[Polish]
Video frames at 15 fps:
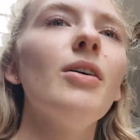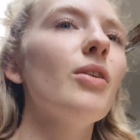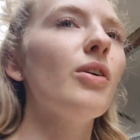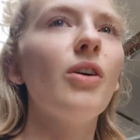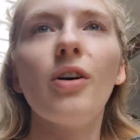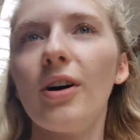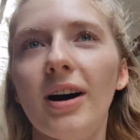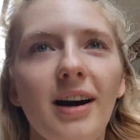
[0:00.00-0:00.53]

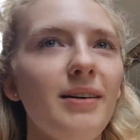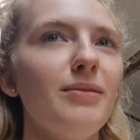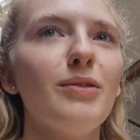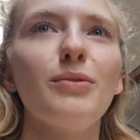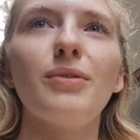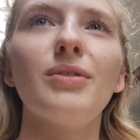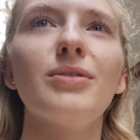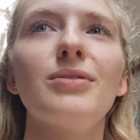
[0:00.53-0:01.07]
Kocha po
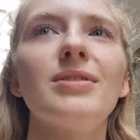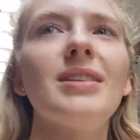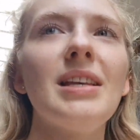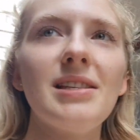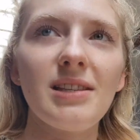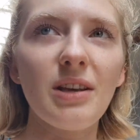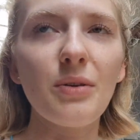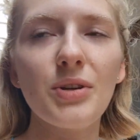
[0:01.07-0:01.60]
prostu,
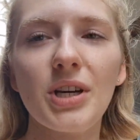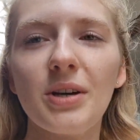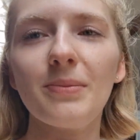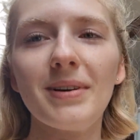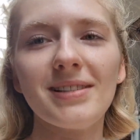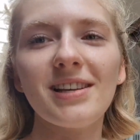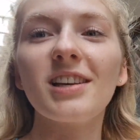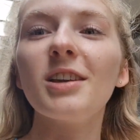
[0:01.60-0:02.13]
stęsknił się
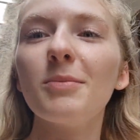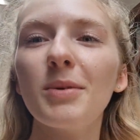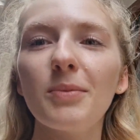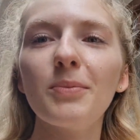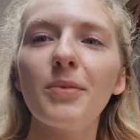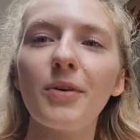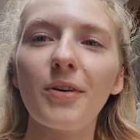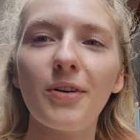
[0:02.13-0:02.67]
chyba za nimi,
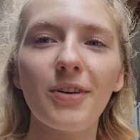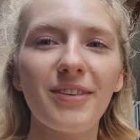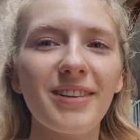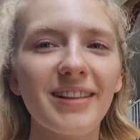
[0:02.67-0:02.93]
bo